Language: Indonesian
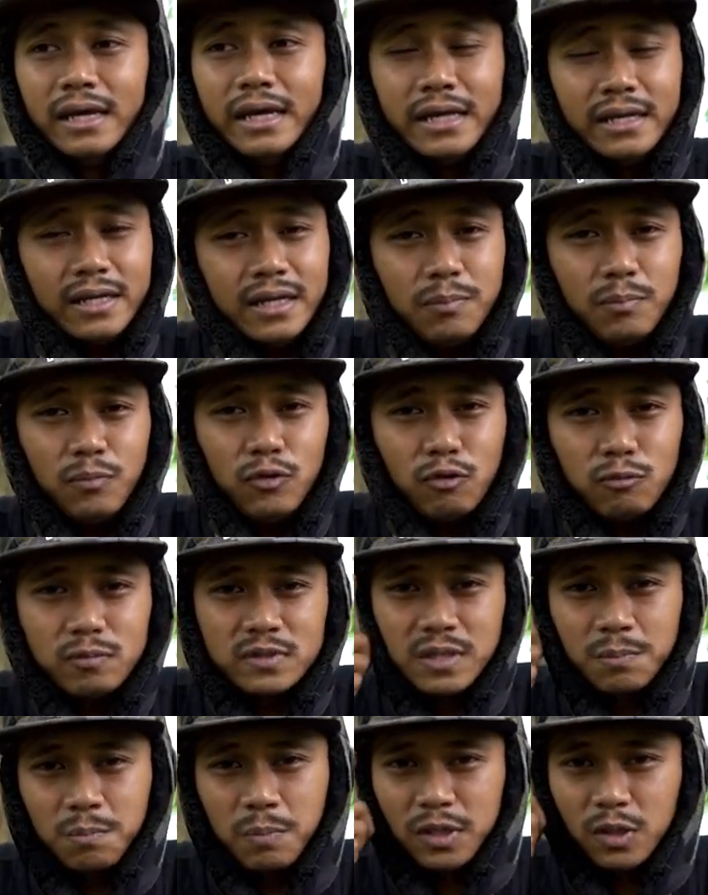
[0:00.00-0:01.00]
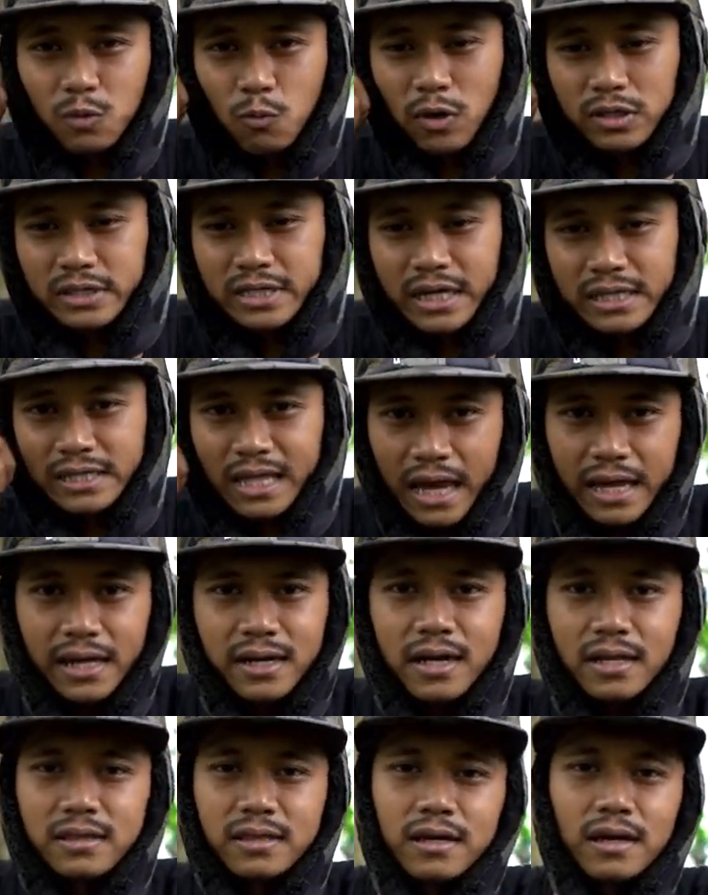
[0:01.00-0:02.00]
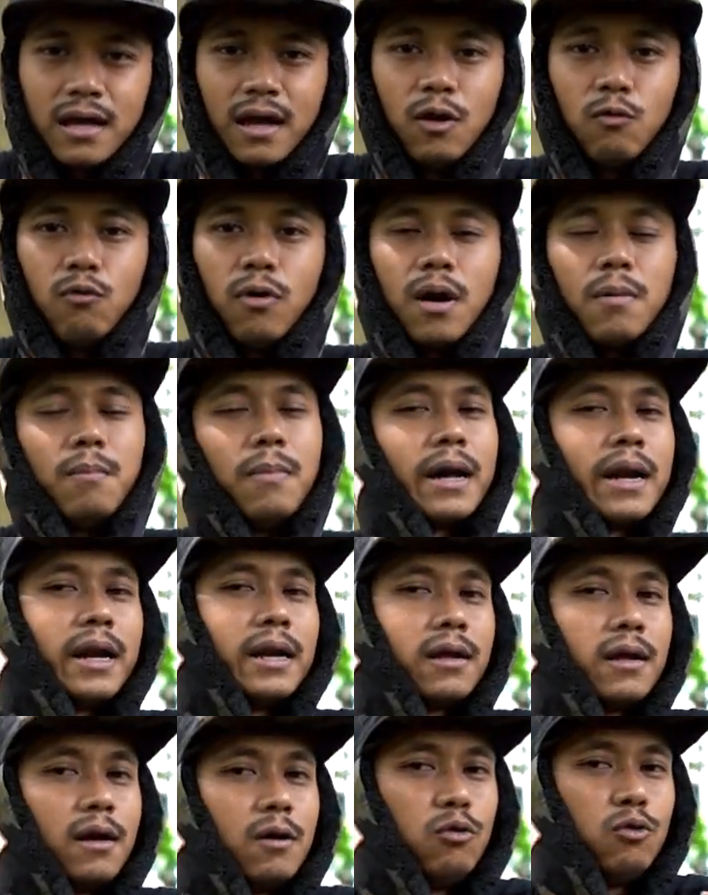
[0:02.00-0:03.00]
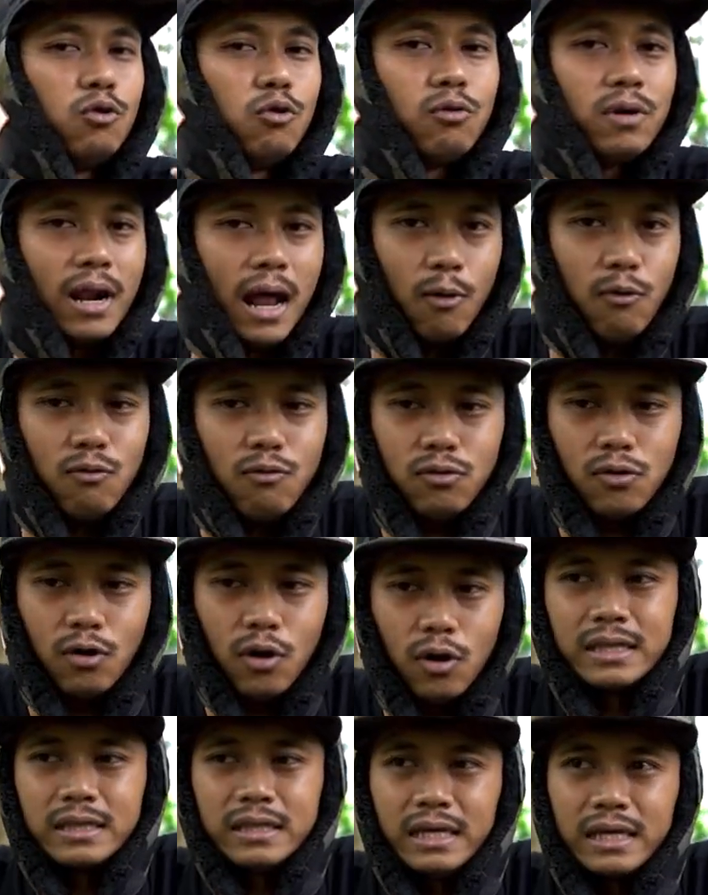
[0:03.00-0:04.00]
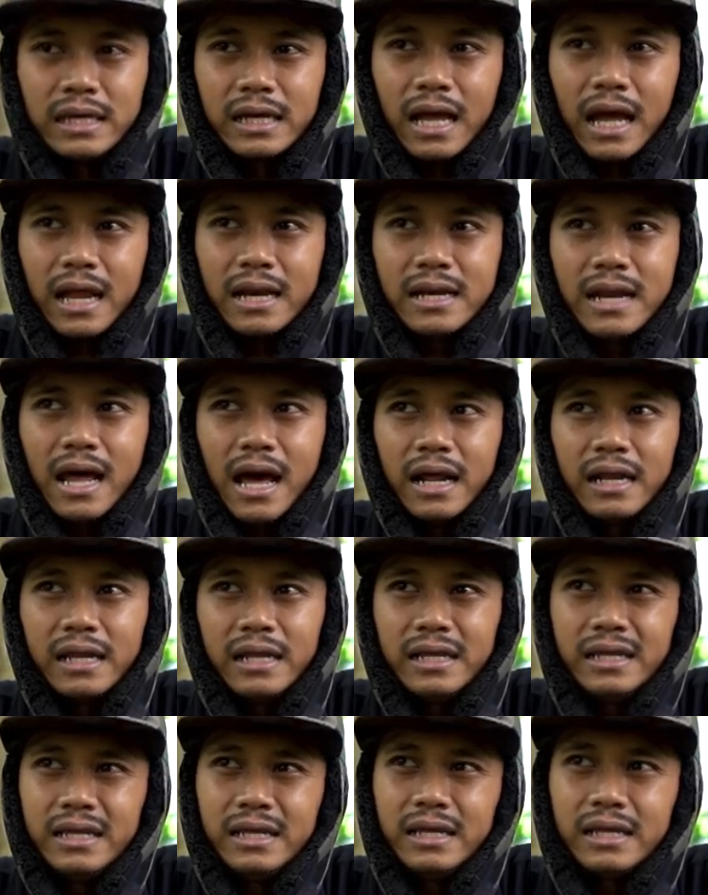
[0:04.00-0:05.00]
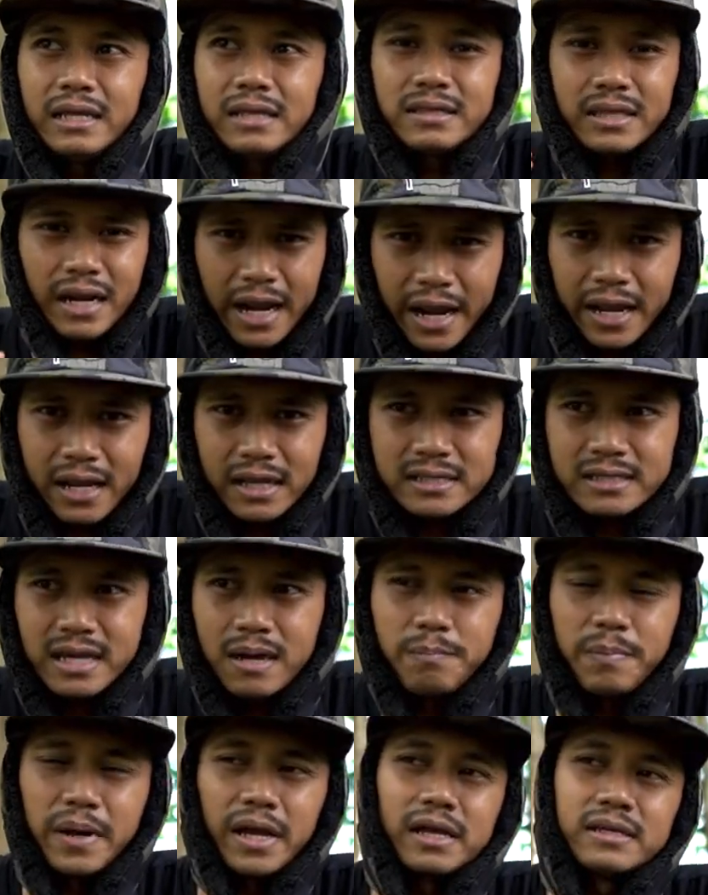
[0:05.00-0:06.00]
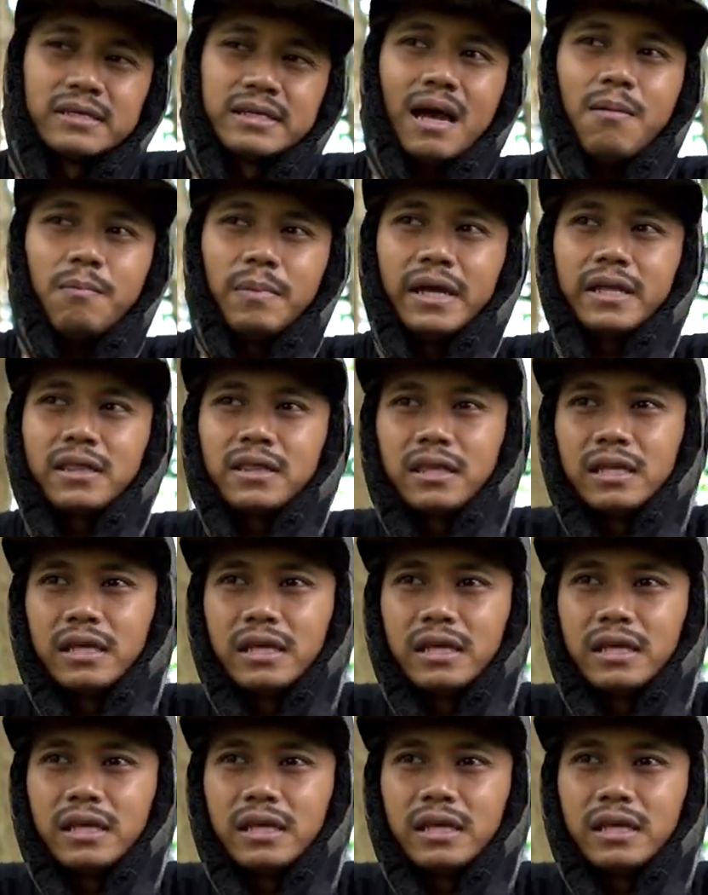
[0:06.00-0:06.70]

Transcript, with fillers: Ini belum sempat gue ceritain ketika gue kemarin ke Gunung Raung Ketika dari trek sampai ke summit